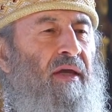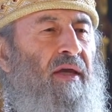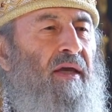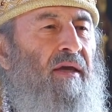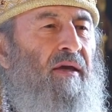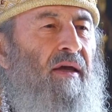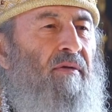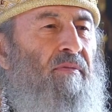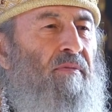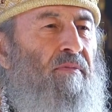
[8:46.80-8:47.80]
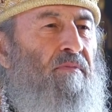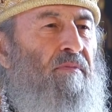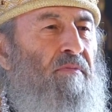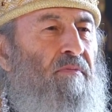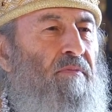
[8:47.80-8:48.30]
И э,
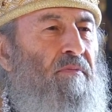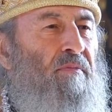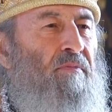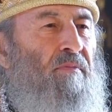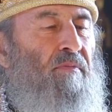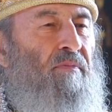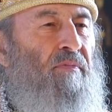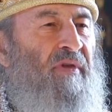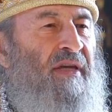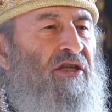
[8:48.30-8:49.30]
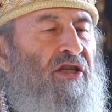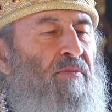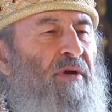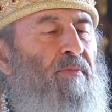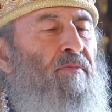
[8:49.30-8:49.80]
если
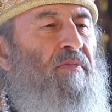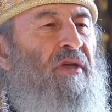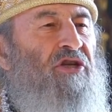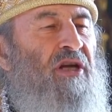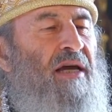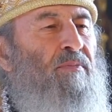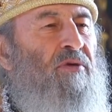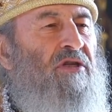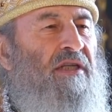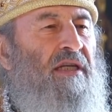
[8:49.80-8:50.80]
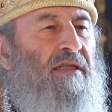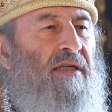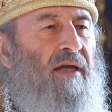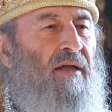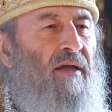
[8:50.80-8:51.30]
мы начинаем
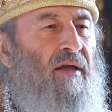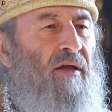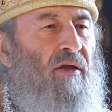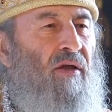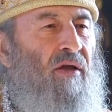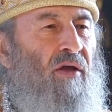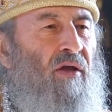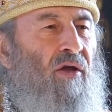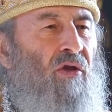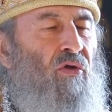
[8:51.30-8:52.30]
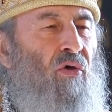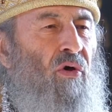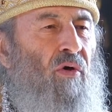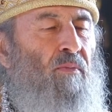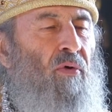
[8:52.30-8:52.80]
поститься,
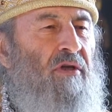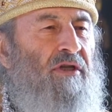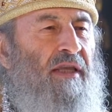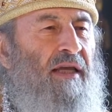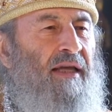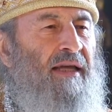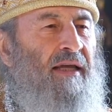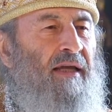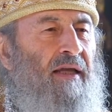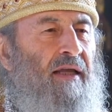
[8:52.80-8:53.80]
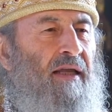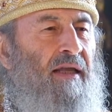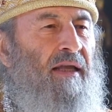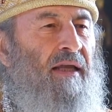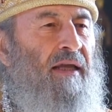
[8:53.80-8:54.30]
то пост
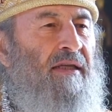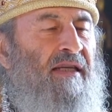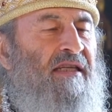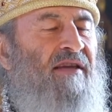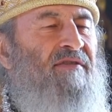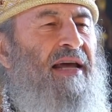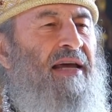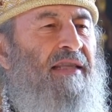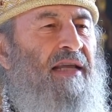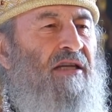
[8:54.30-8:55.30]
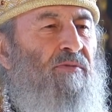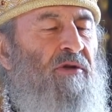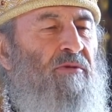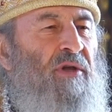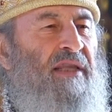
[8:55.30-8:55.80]
э, заставляет нас
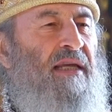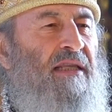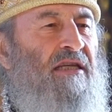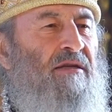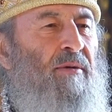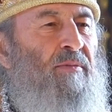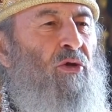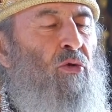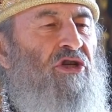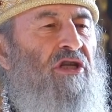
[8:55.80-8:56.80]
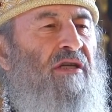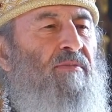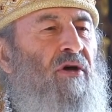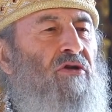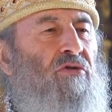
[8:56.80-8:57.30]
посмотреть на себя. Мы лучше
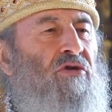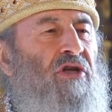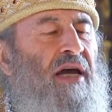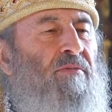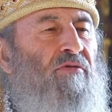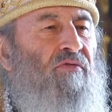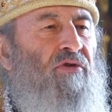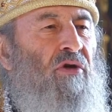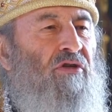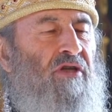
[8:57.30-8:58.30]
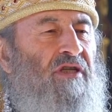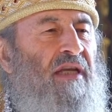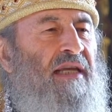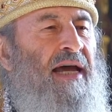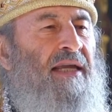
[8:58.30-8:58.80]
себя ощущаем, свое
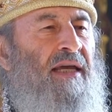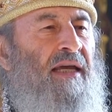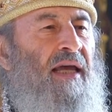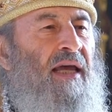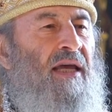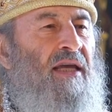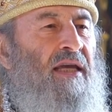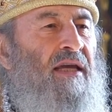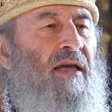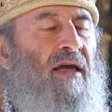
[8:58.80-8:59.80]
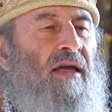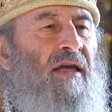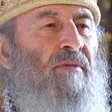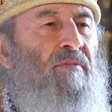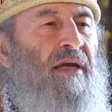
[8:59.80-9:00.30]
состояние и
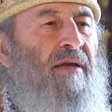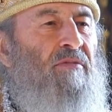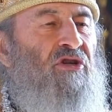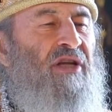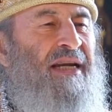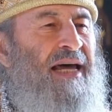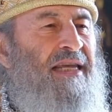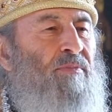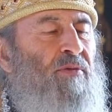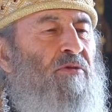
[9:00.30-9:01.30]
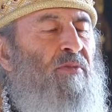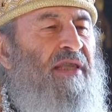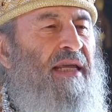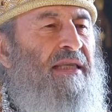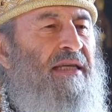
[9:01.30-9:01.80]
имеем желание
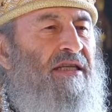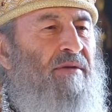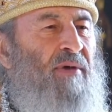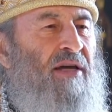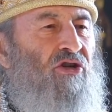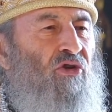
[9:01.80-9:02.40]
посмотреть на себя,